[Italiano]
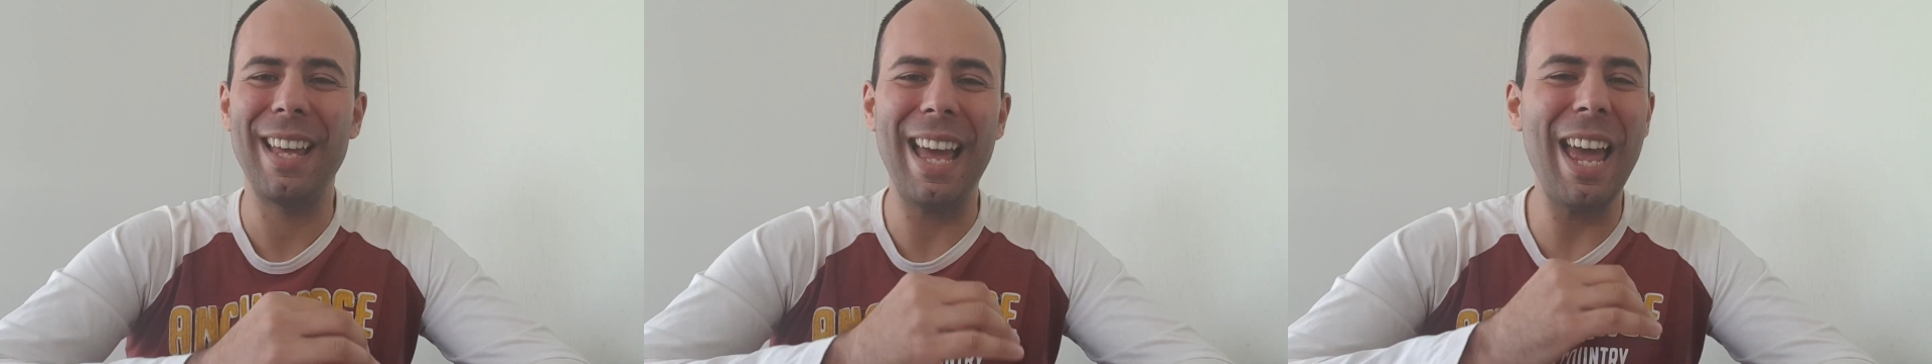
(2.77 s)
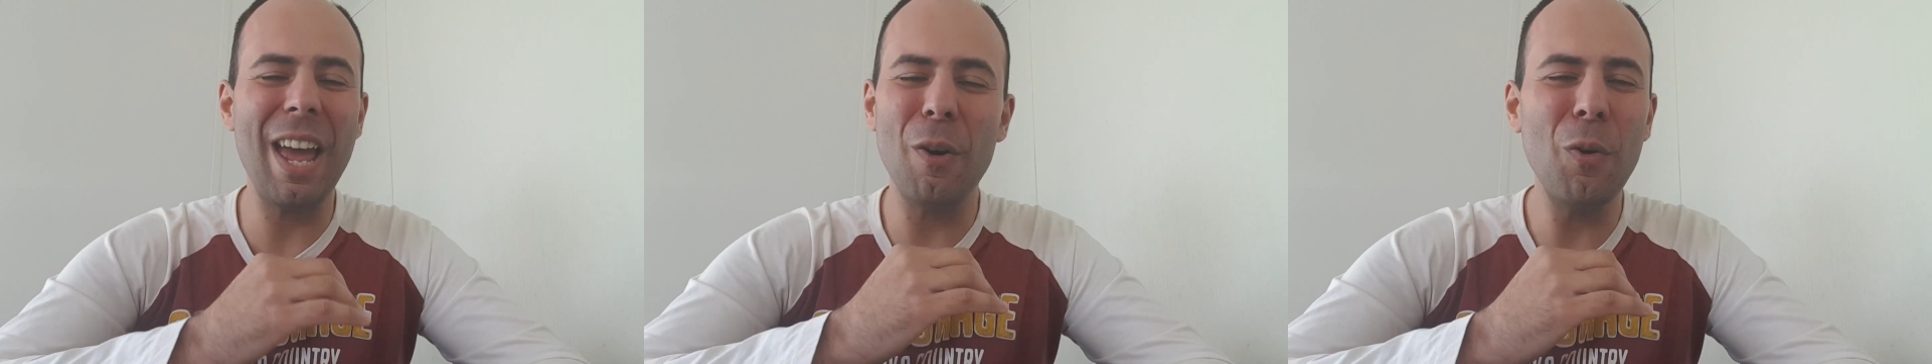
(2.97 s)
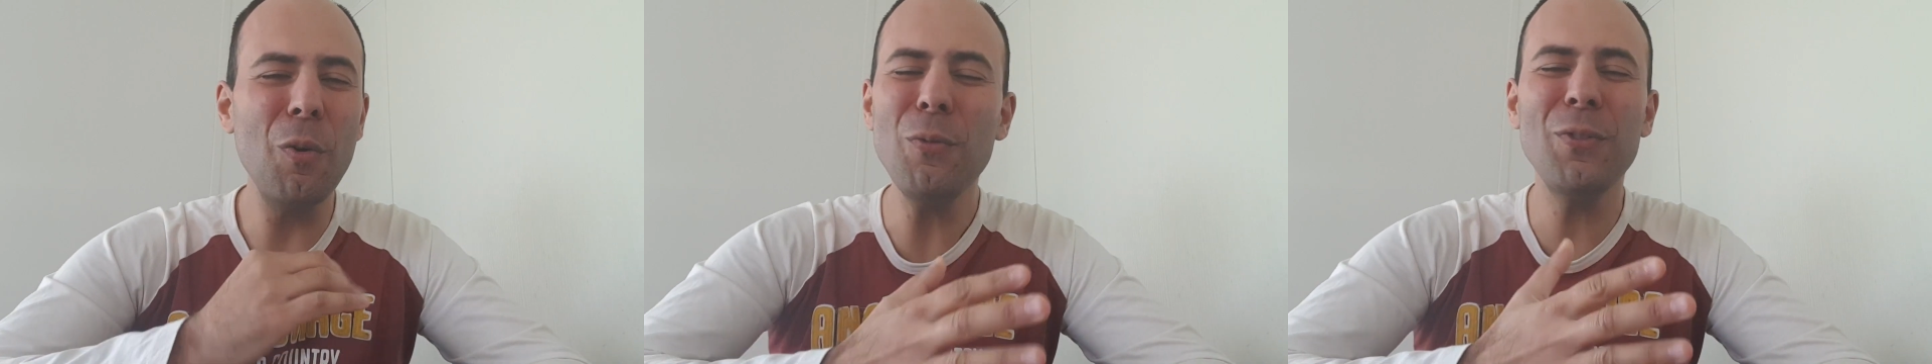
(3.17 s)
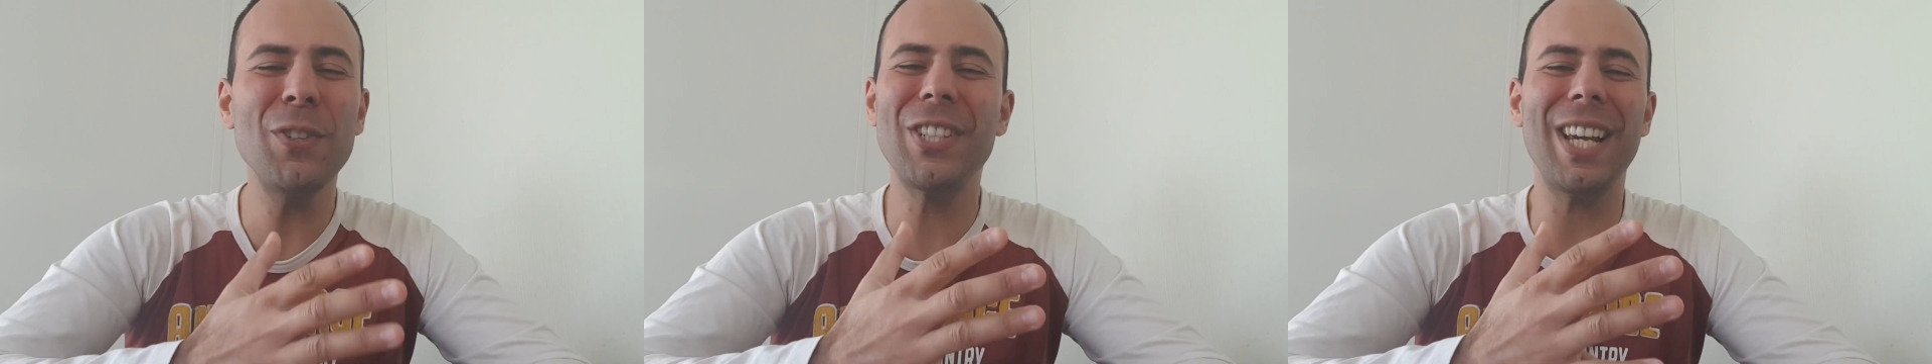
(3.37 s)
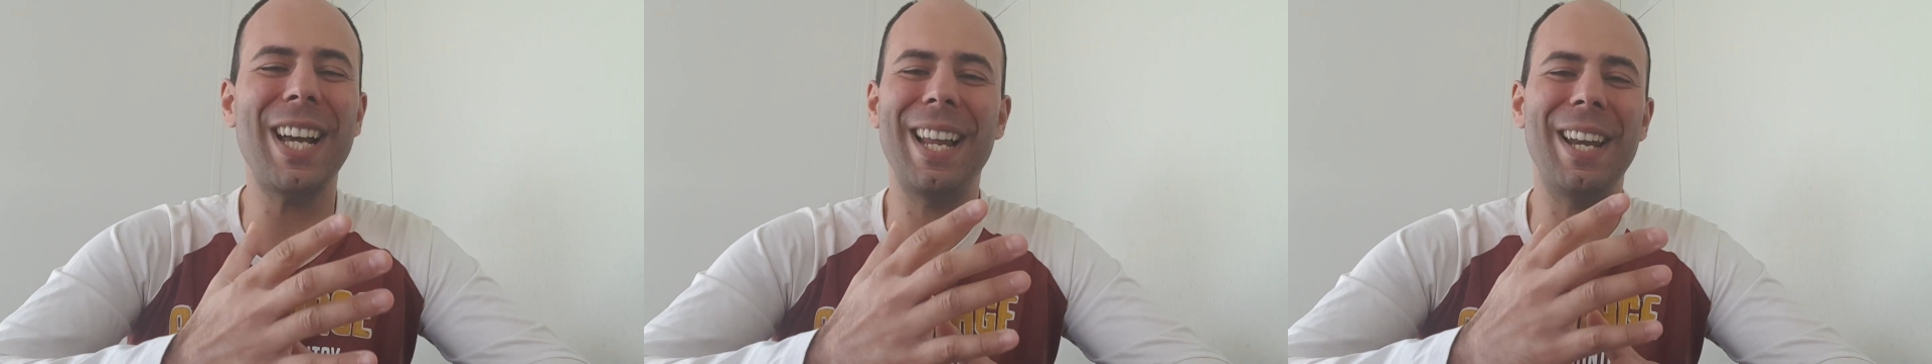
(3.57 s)
è
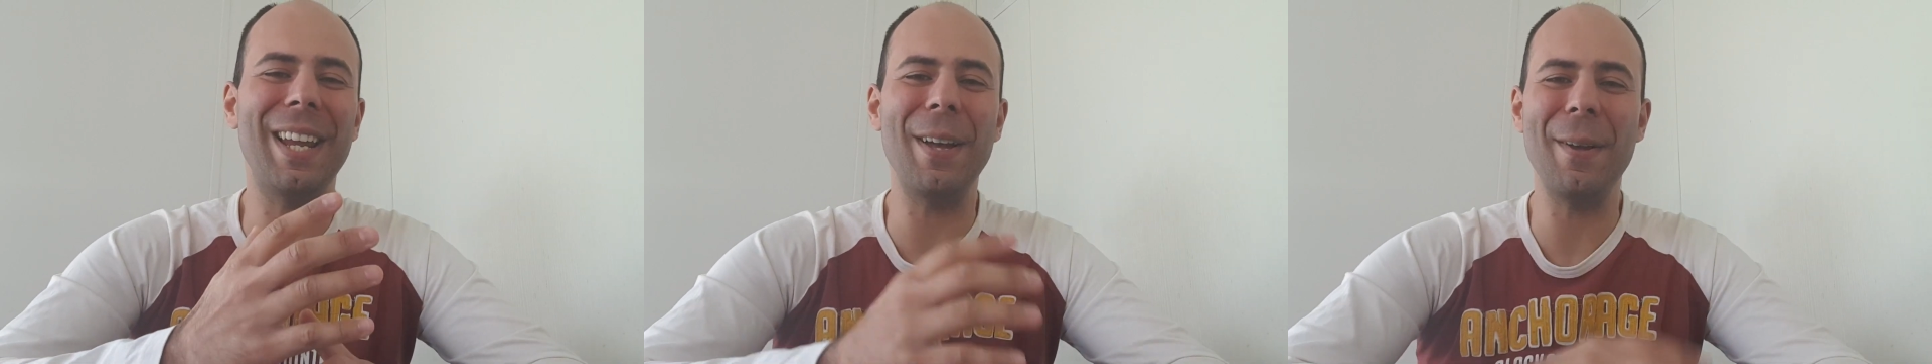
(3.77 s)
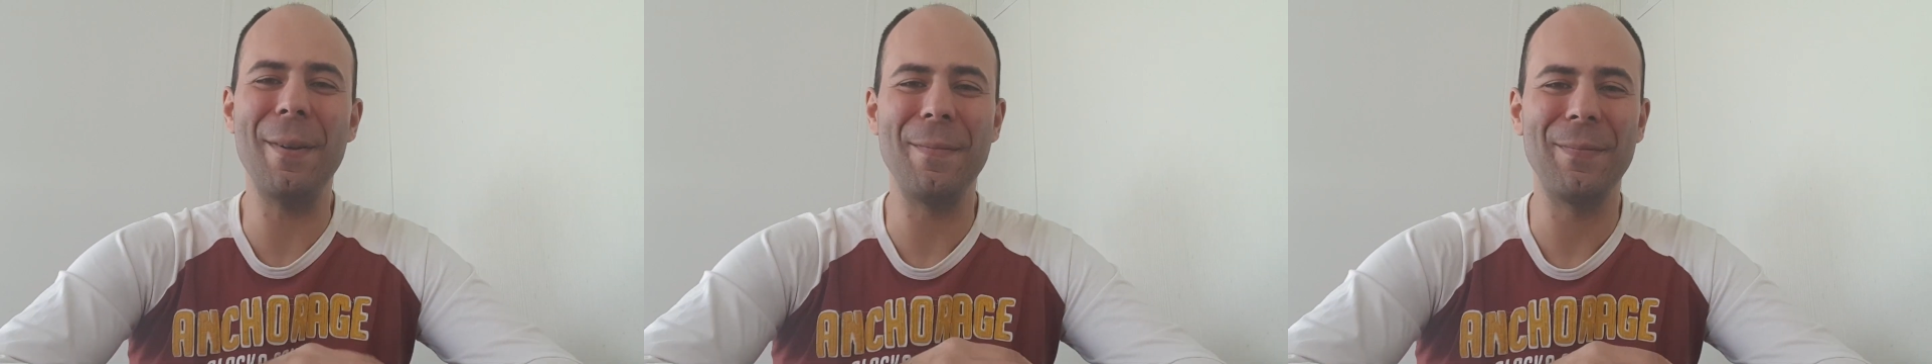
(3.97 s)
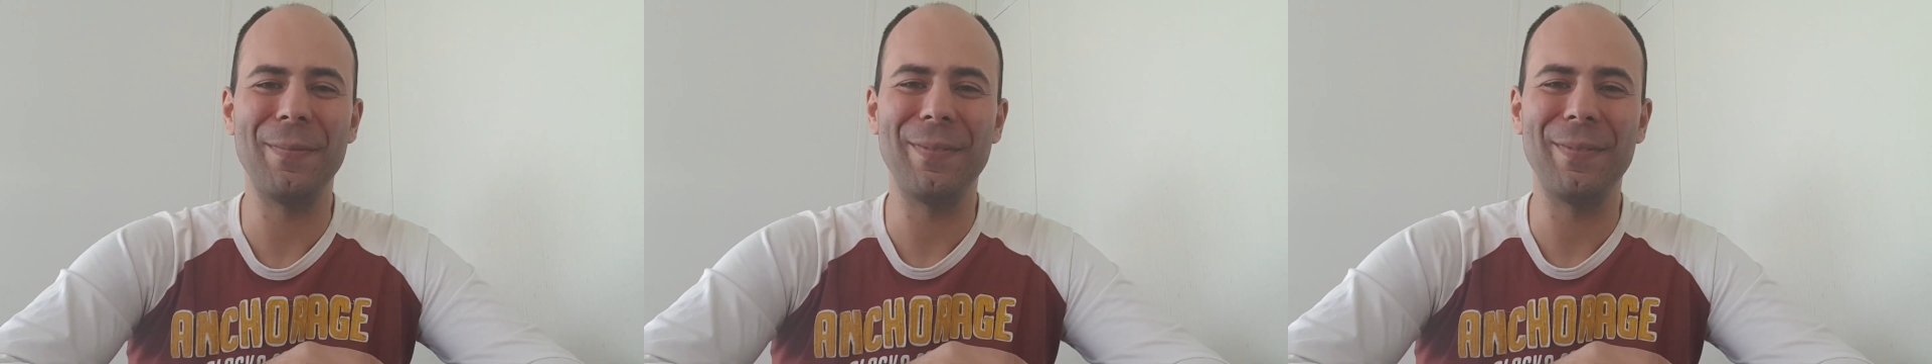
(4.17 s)
ufficiale,